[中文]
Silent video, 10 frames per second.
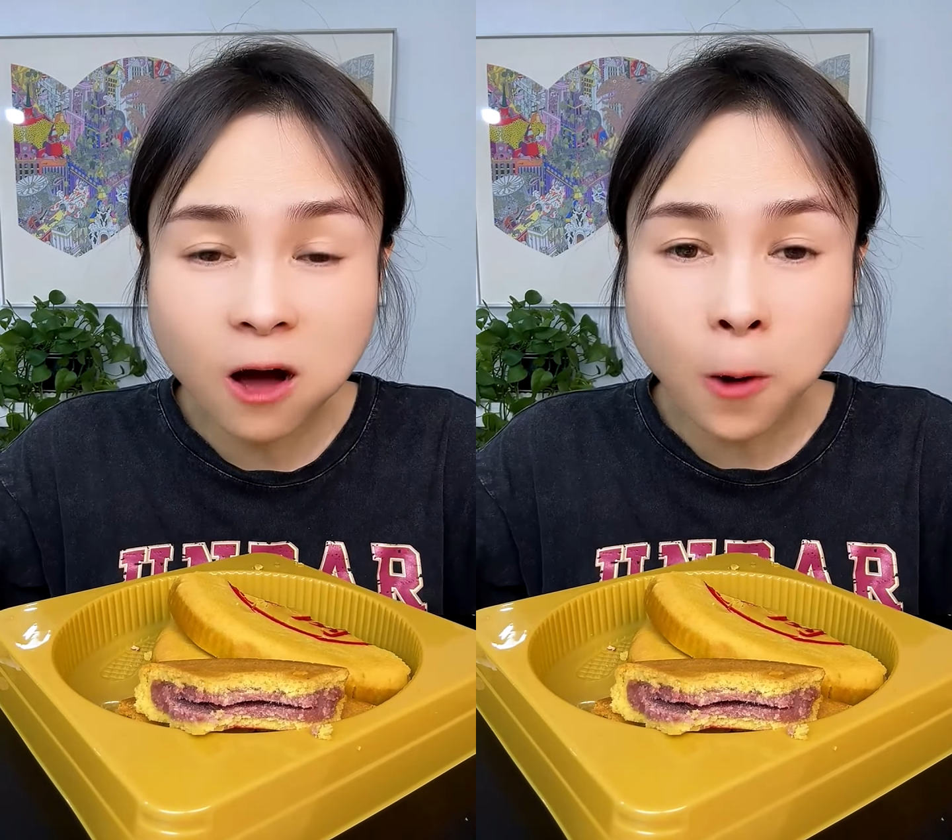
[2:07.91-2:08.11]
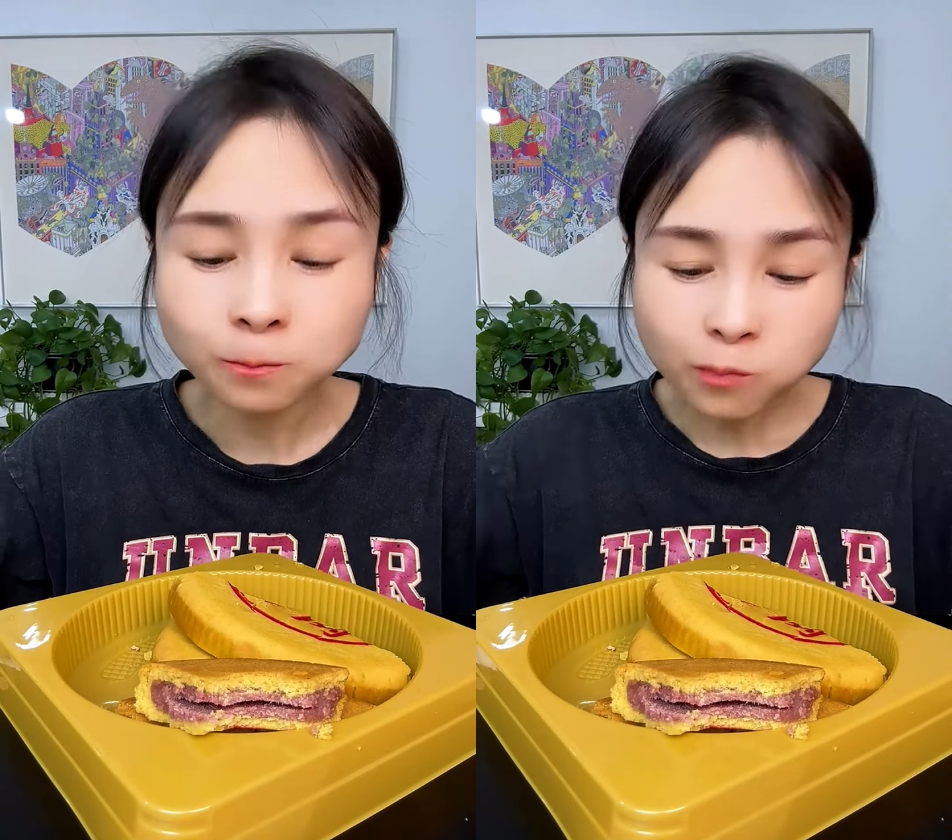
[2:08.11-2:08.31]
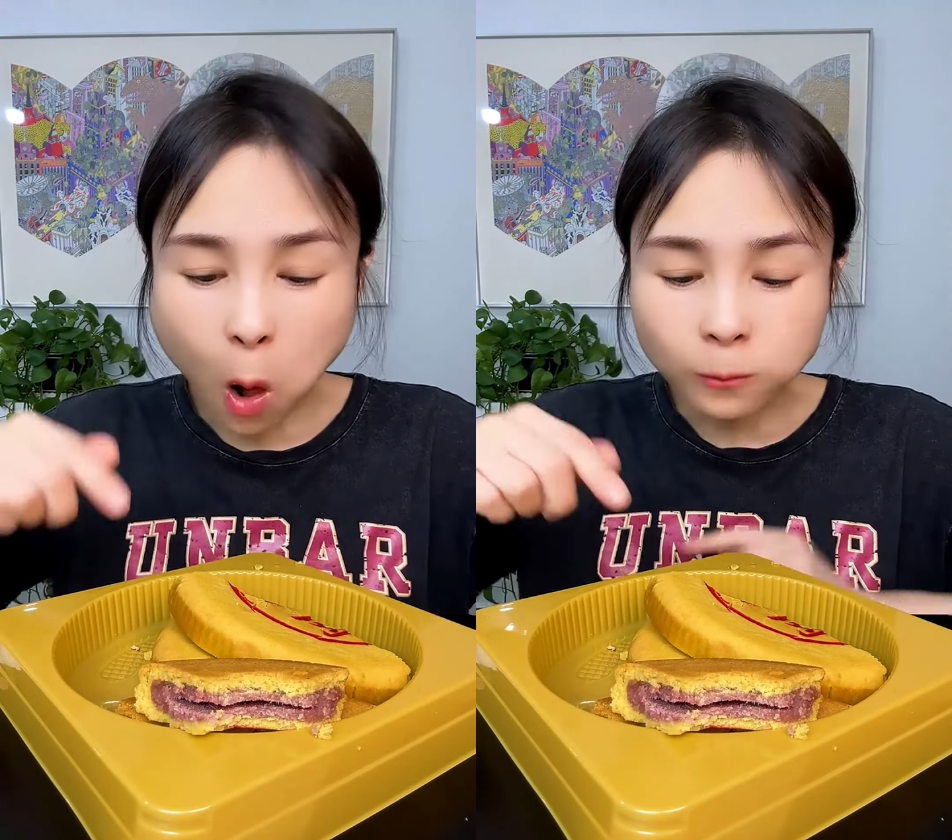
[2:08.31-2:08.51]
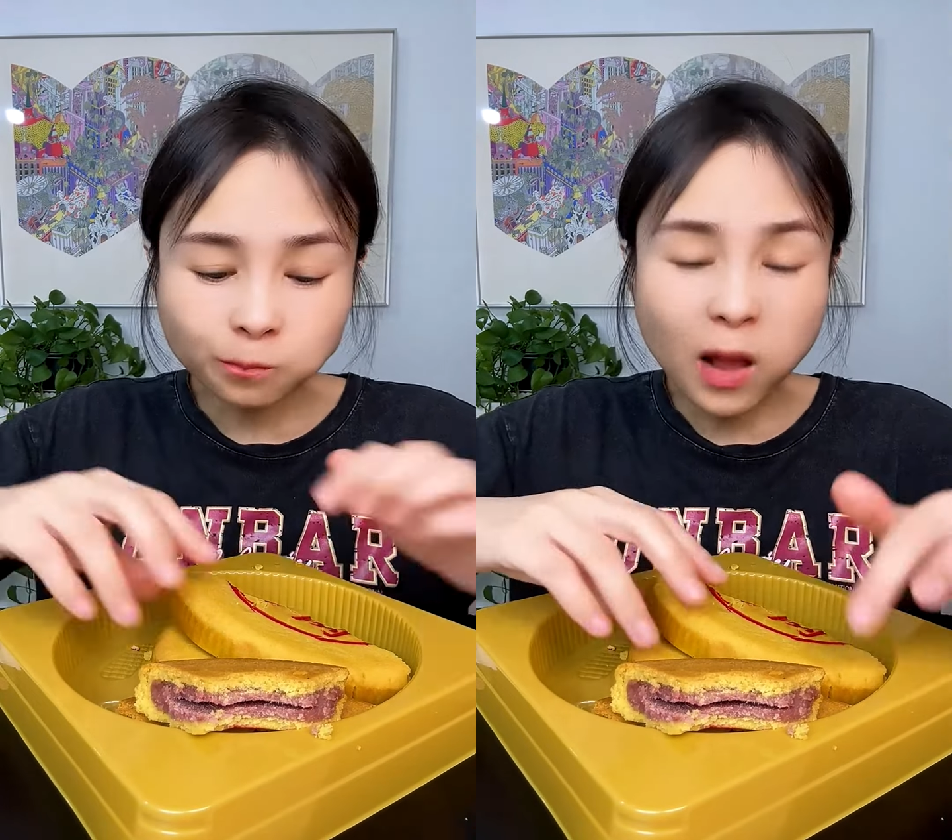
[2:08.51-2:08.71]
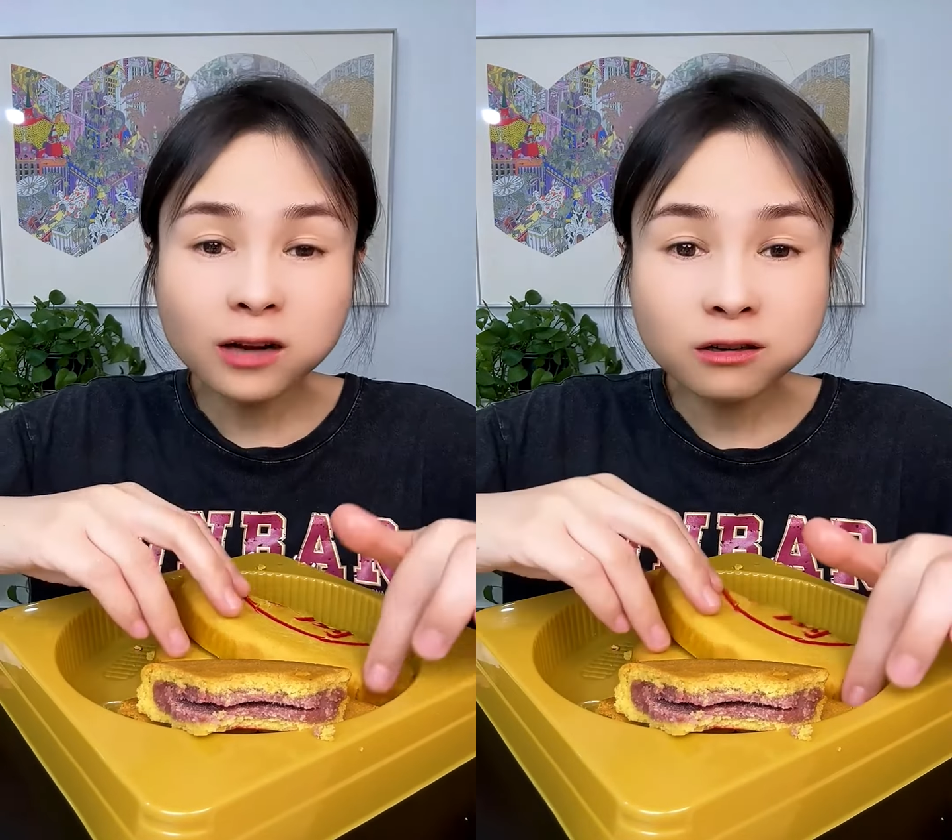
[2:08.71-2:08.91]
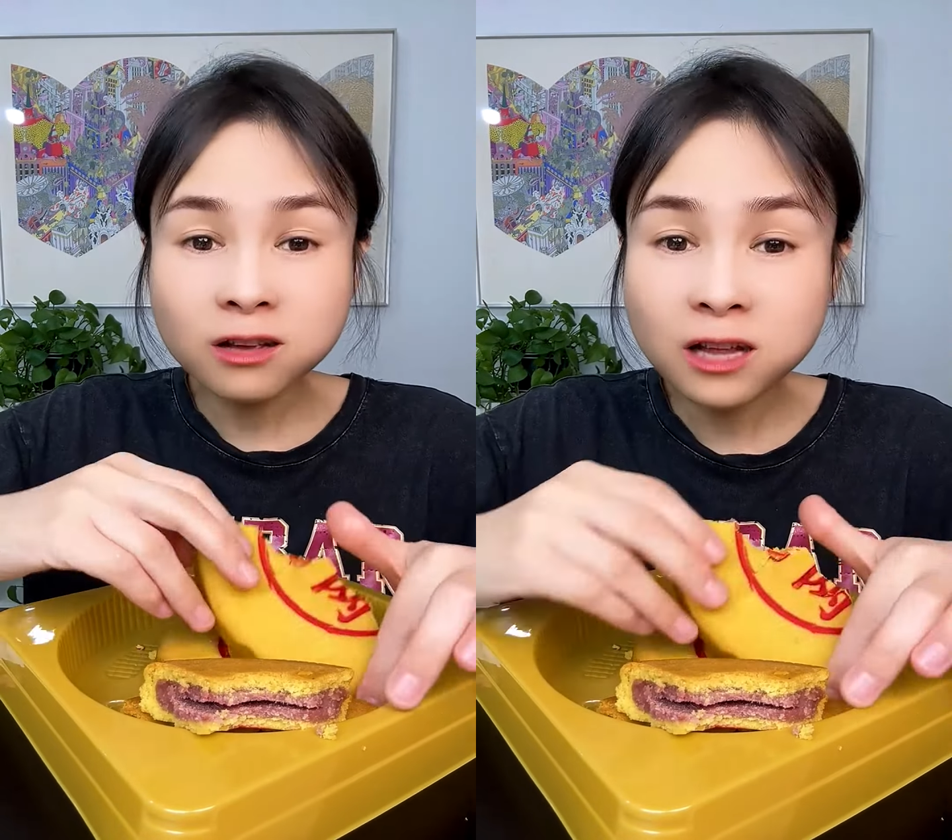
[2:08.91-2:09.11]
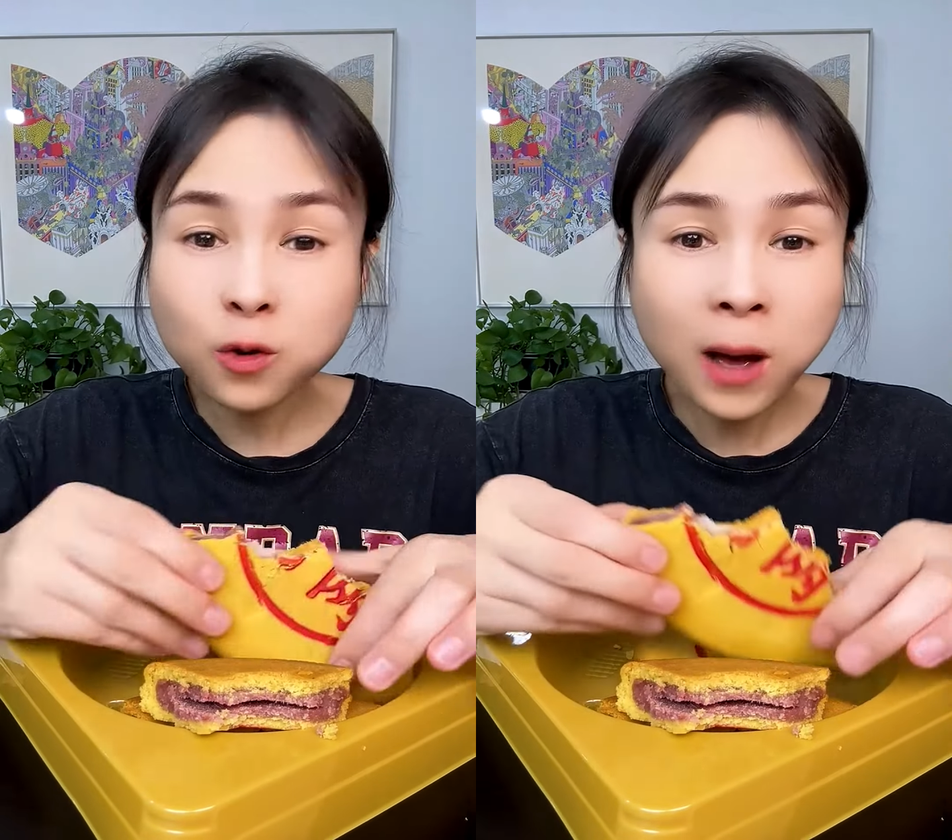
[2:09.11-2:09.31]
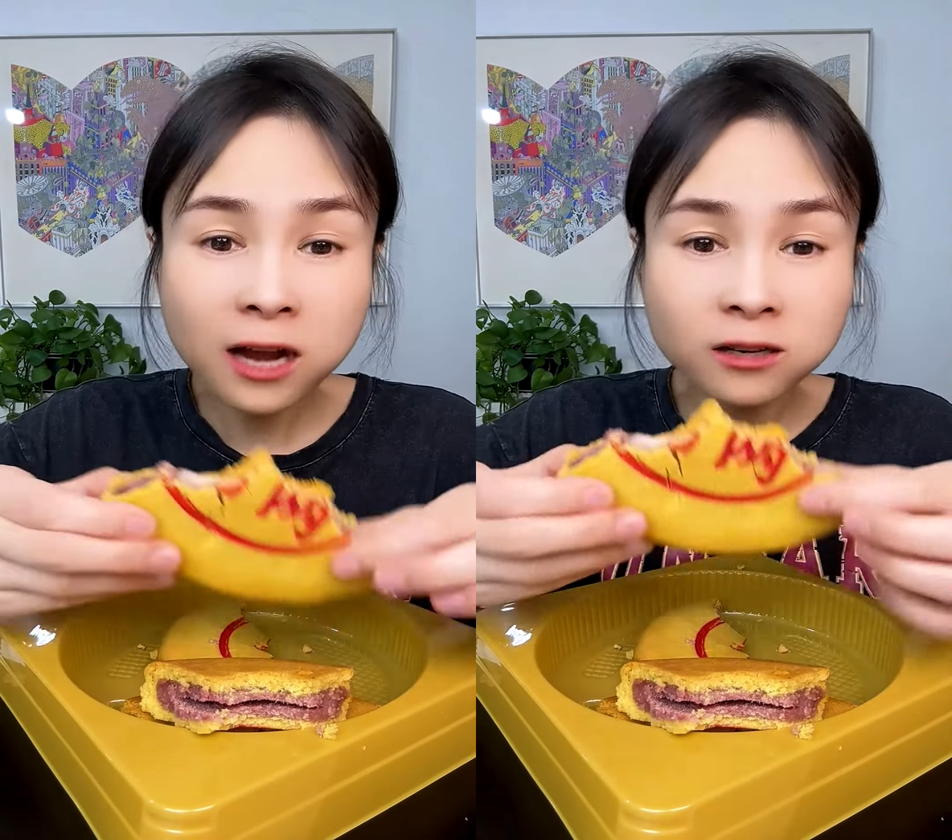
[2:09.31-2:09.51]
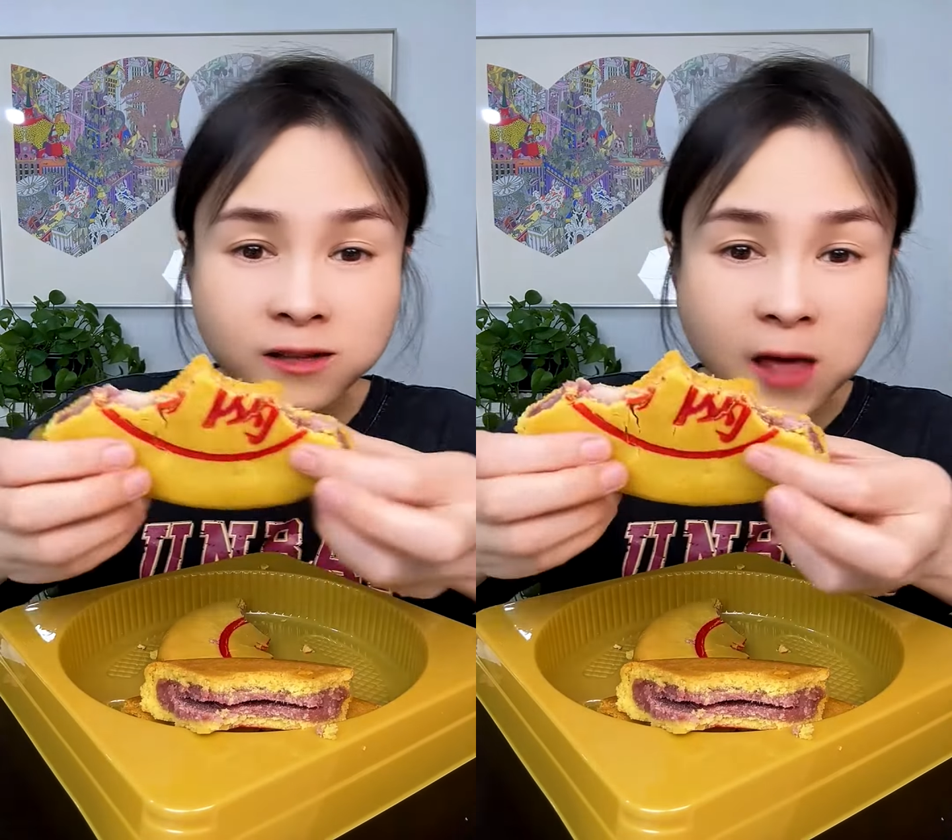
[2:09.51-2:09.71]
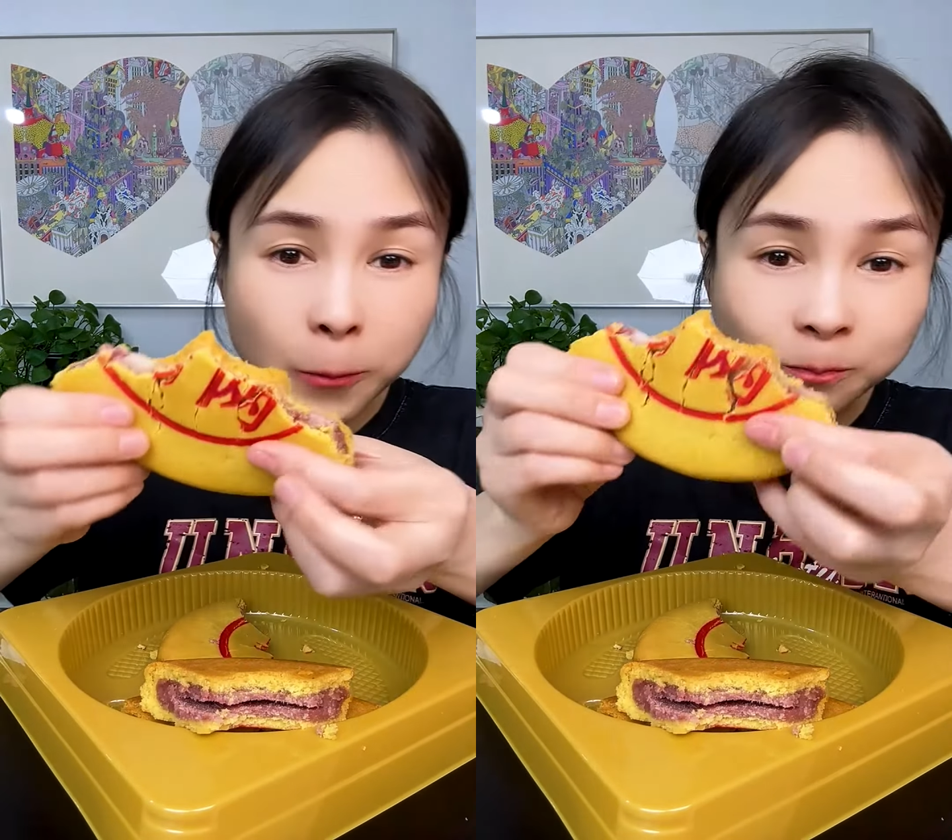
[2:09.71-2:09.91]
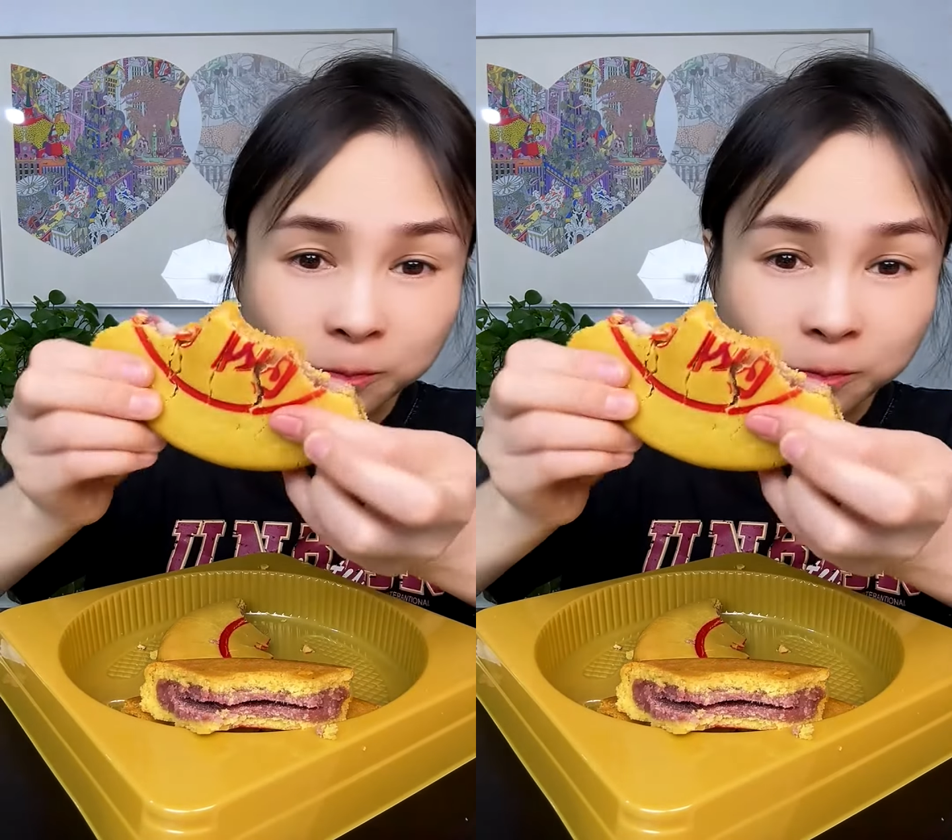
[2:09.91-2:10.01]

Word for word: 啊！爱吃的咱就拍上一点。